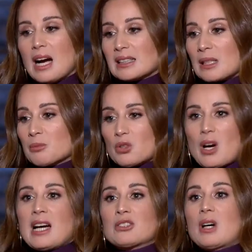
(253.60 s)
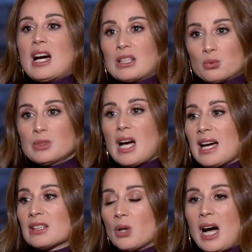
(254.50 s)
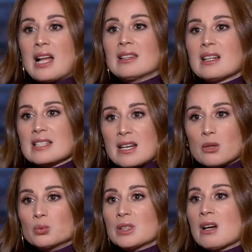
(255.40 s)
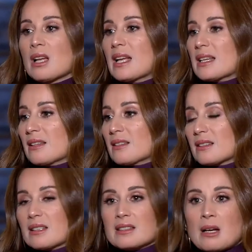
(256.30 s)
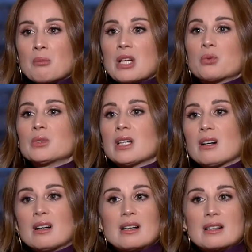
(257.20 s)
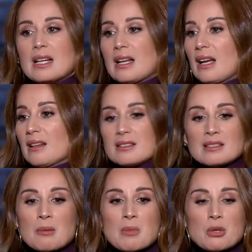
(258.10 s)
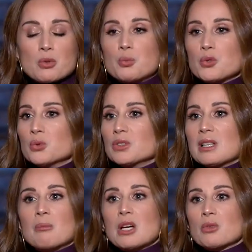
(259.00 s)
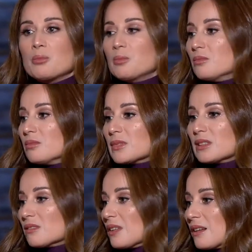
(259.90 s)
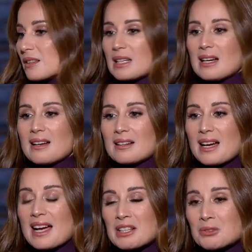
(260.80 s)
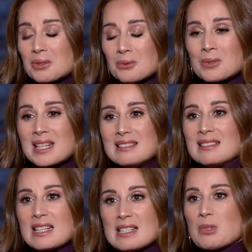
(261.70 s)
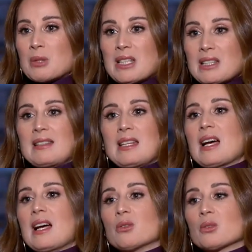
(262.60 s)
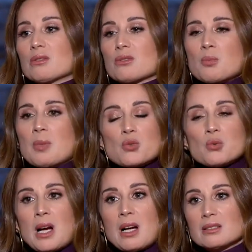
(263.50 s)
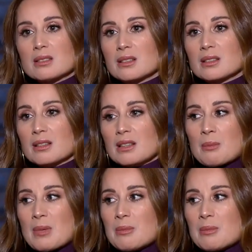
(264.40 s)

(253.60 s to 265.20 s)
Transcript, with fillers: اكثر من انه اخذوا اخذونا اخذوا حالنا سرقونا آه، دمرونا دمروا البيوت دمروا ال... اخذوا اولاد الناس من بين ايدين اهلهم شو بقى شو بقى كرمال